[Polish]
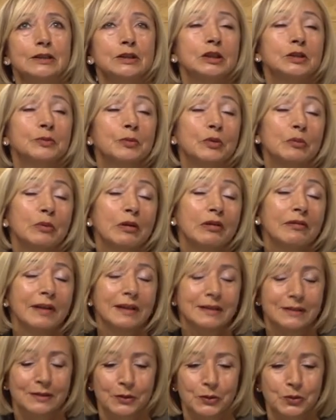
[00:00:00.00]
i, i
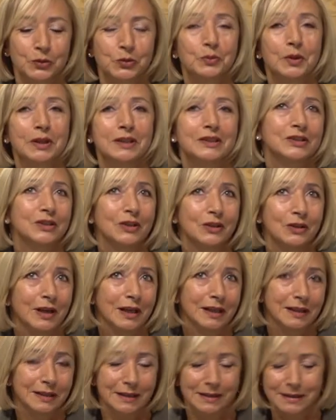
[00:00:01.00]
spróbować zrozumieć, co
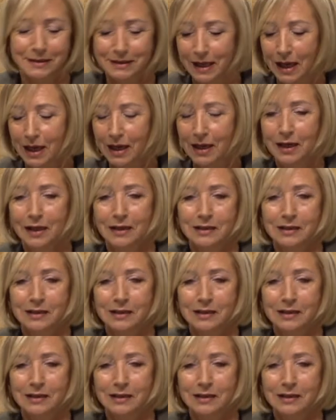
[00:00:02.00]
artysta